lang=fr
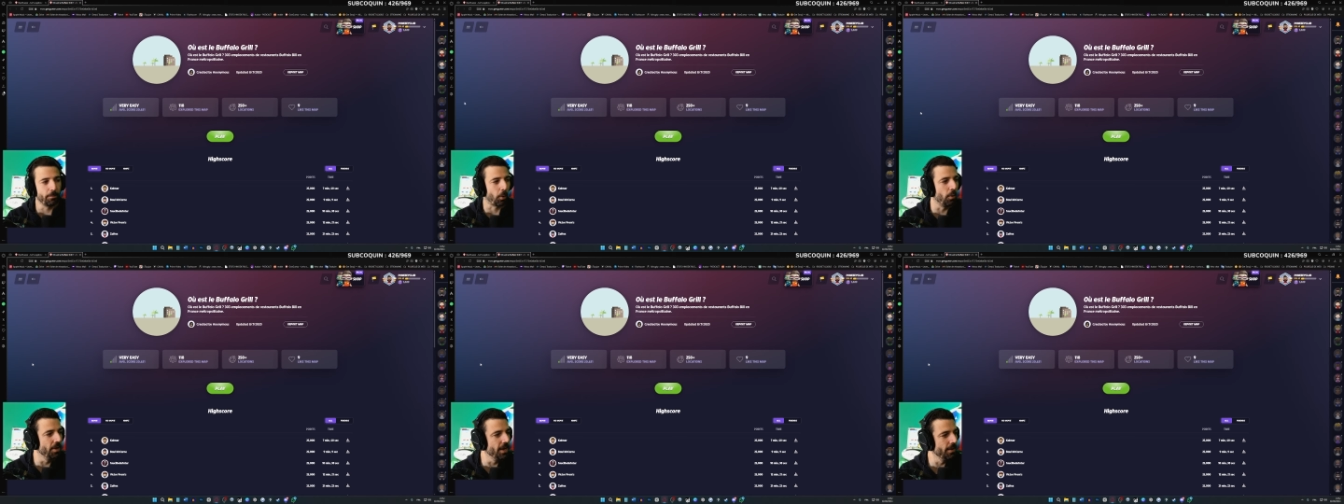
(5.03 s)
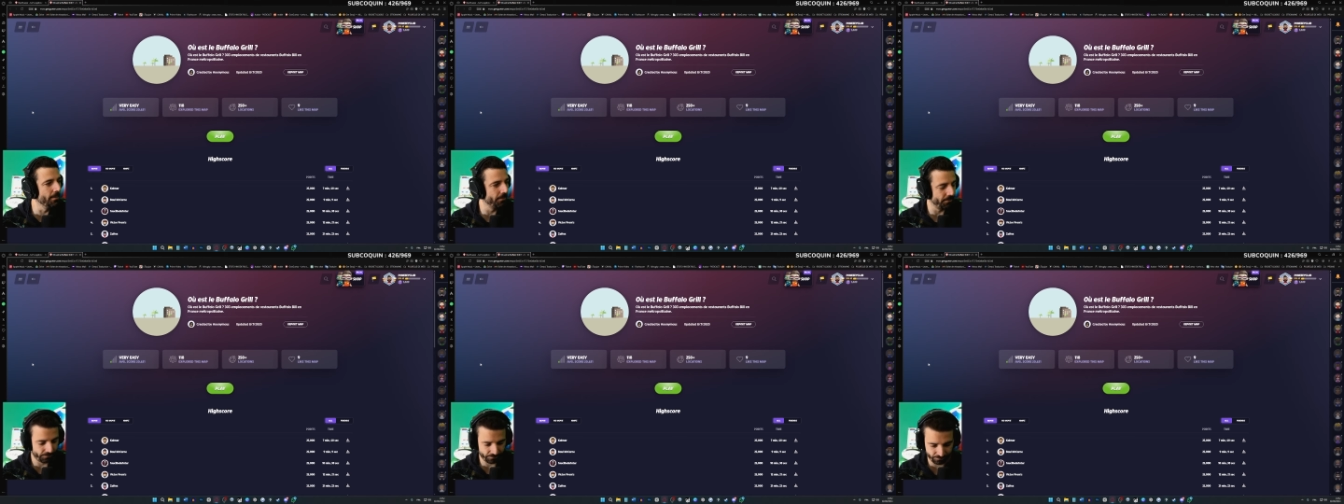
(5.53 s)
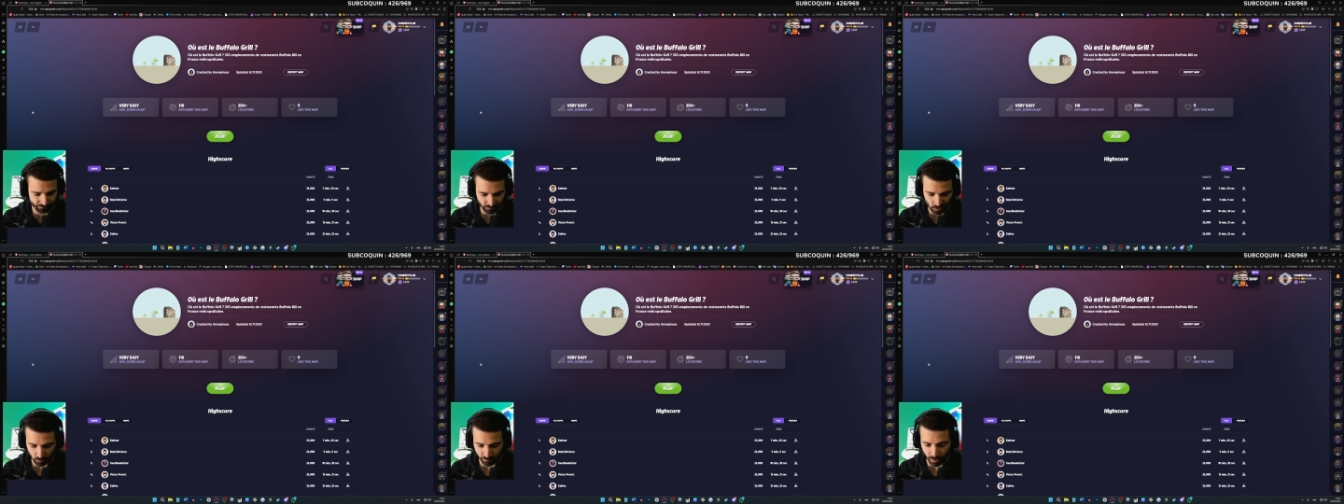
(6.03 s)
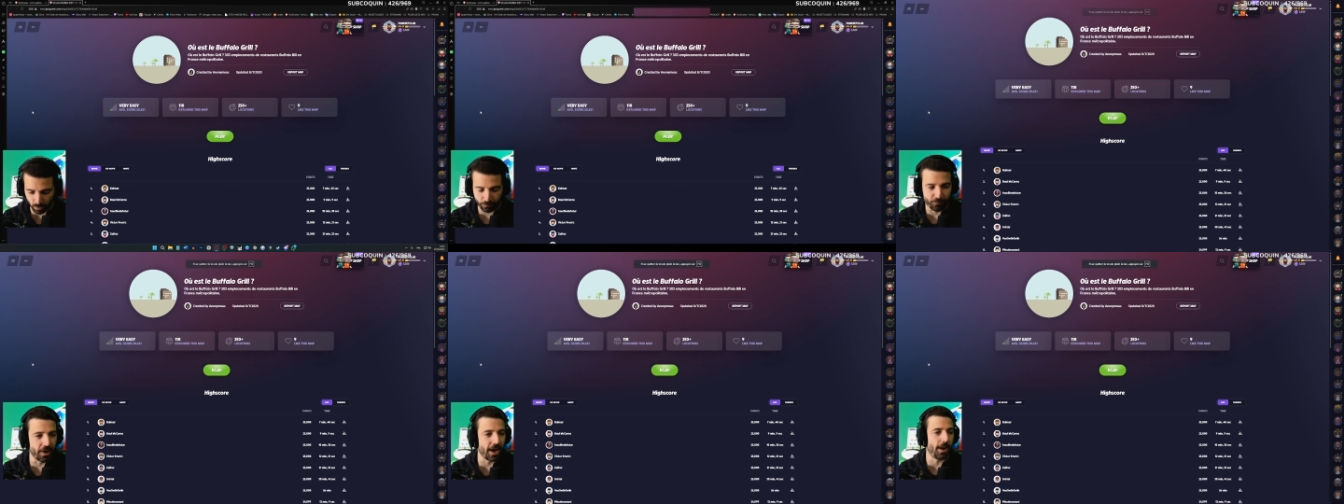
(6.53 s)
promis. On va le
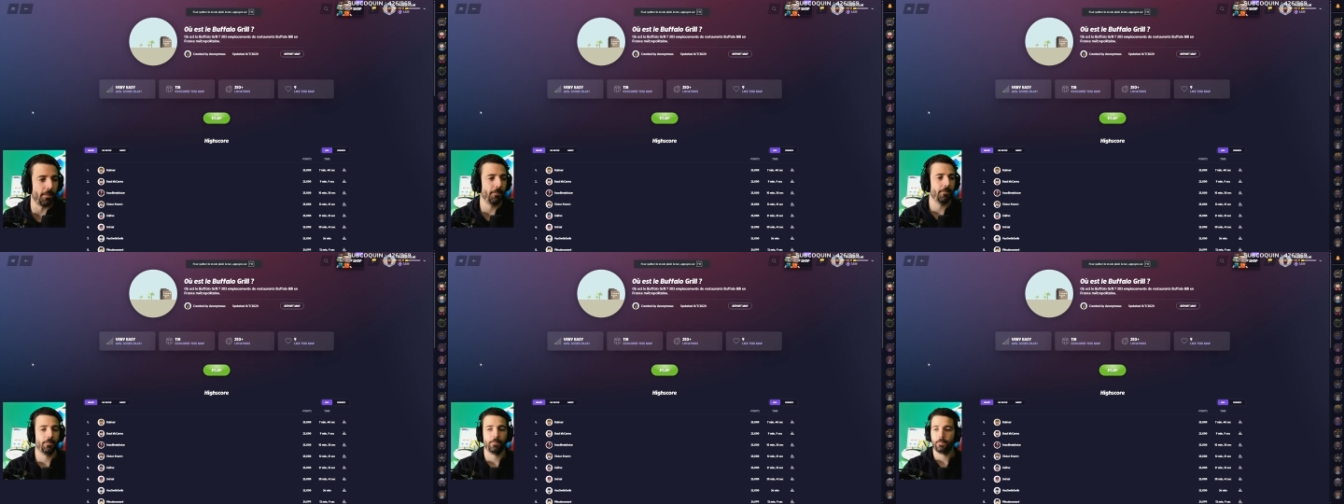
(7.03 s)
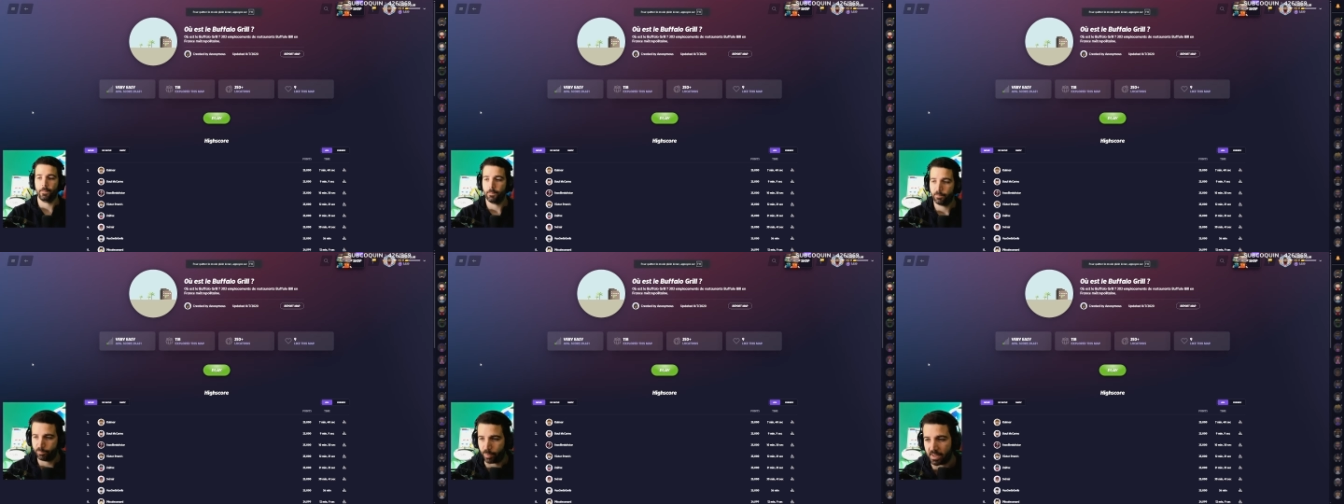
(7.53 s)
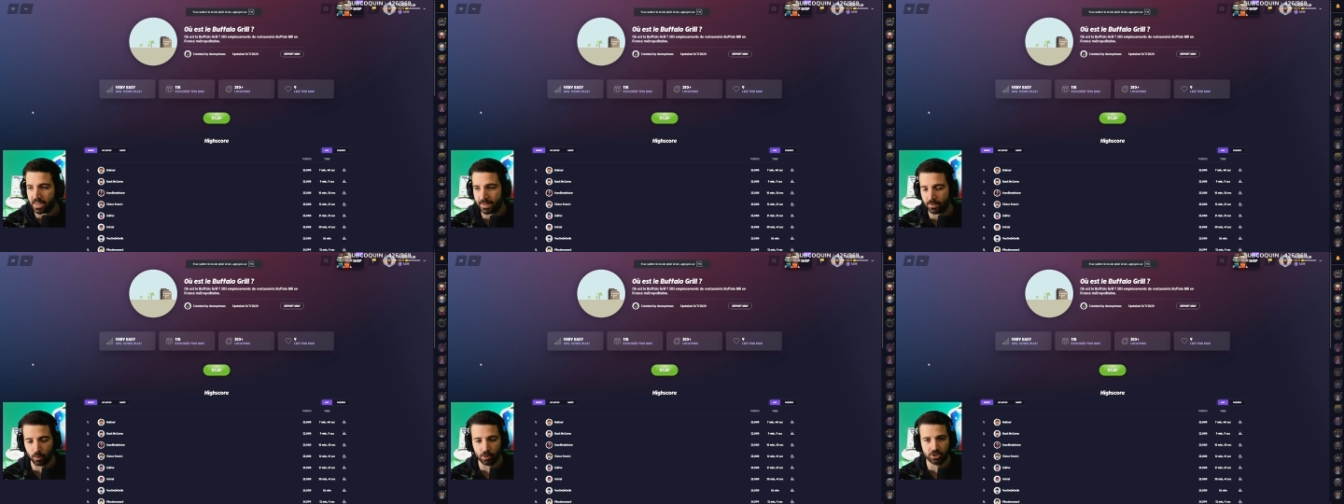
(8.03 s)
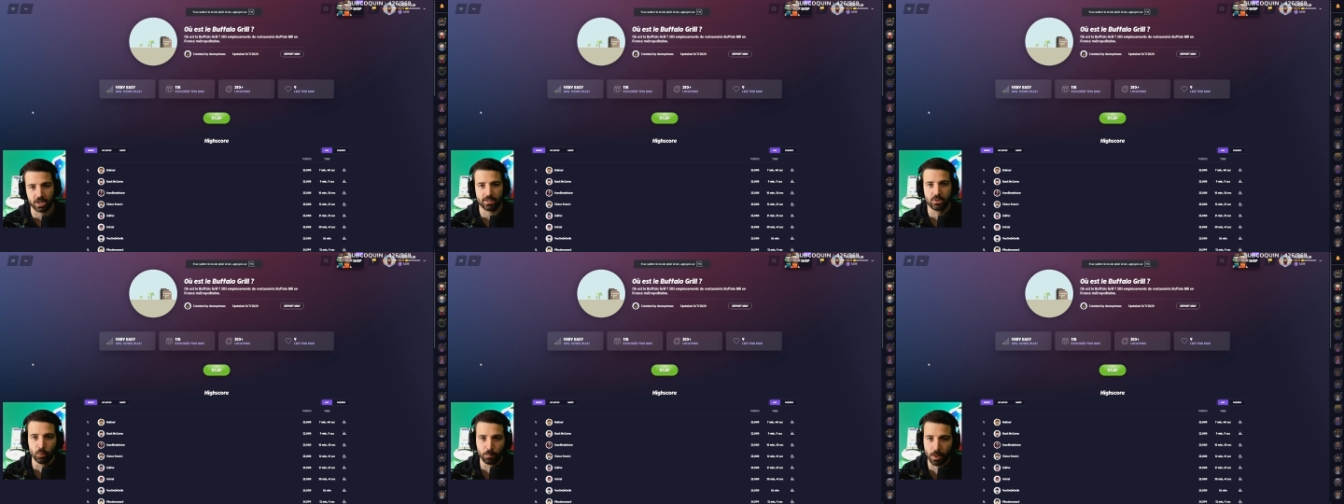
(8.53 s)
faire. Pas d'être dans le chat,
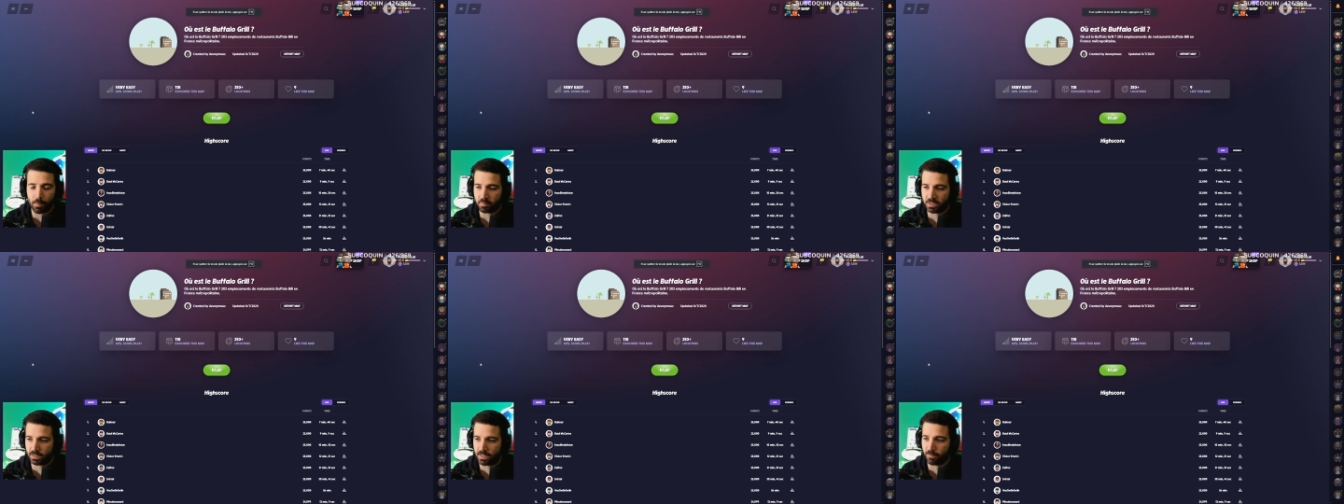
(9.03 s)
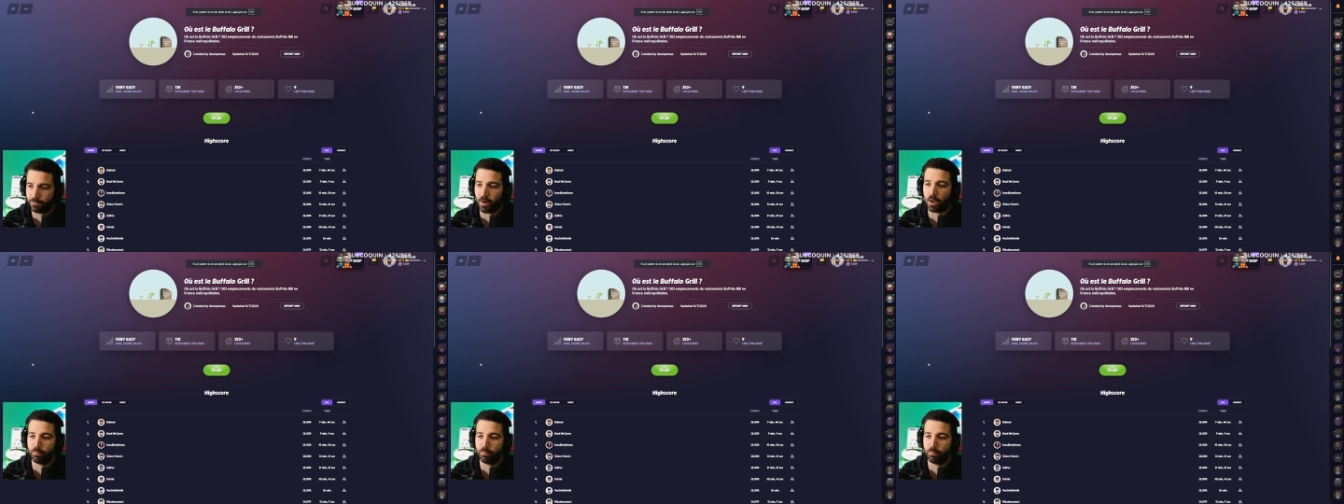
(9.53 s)
s'il vous plaît, même si c'est votre